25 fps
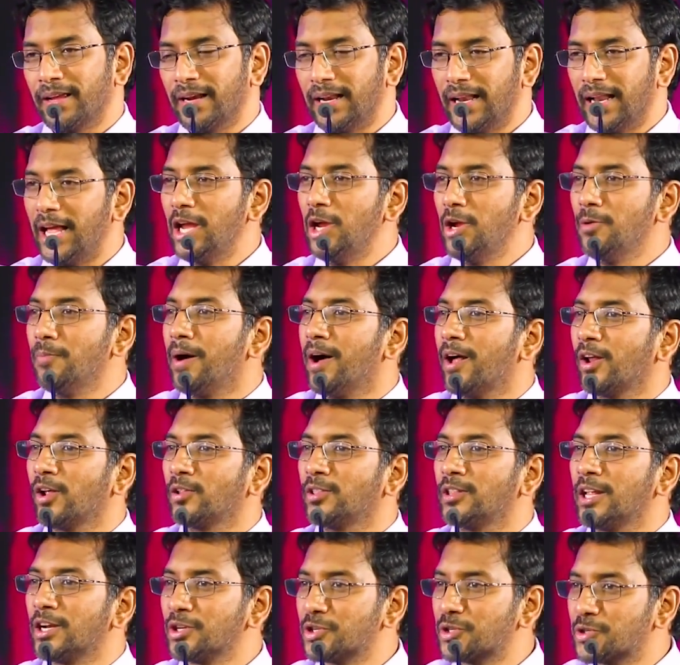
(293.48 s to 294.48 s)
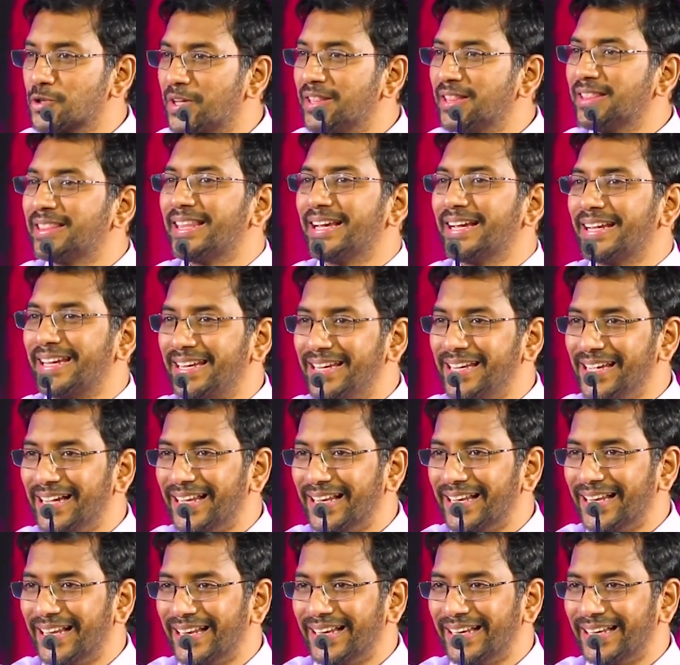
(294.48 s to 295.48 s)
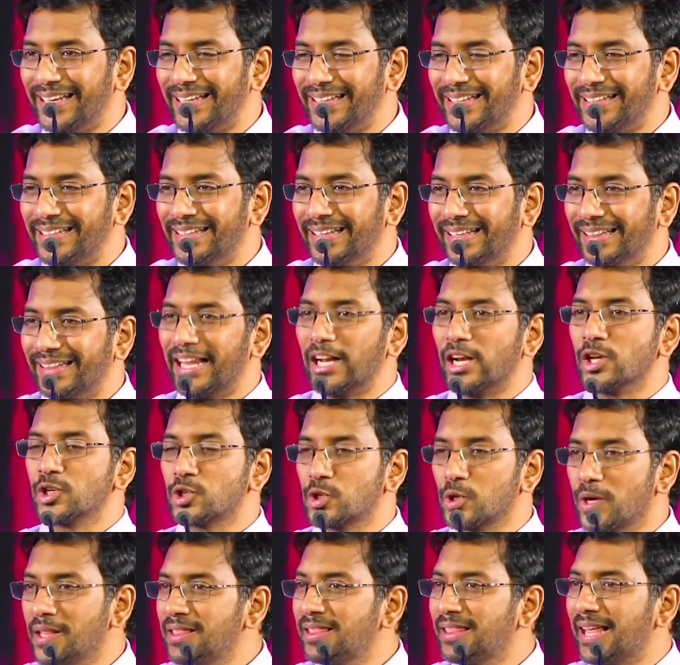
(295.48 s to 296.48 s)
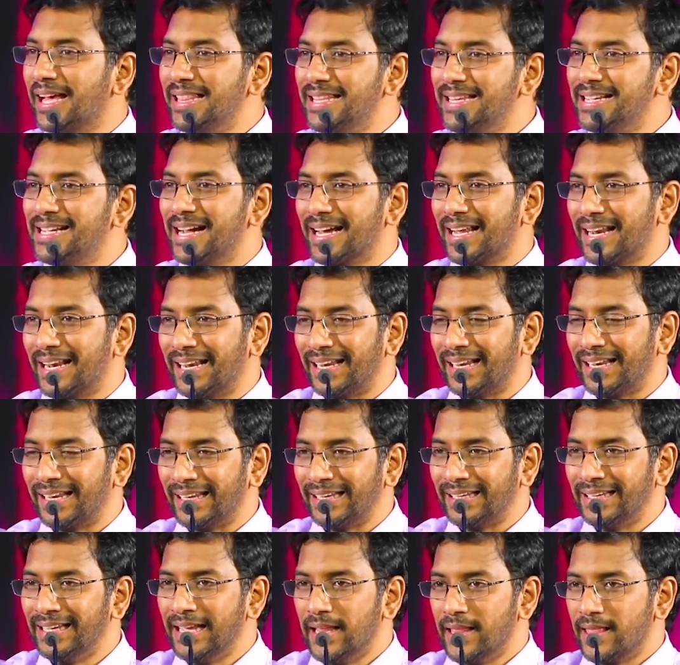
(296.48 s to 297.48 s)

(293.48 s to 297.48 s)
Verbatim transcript: నయమాను తన సొంత జ్ఞానాన్ని తన సొంత అధికారాన్ని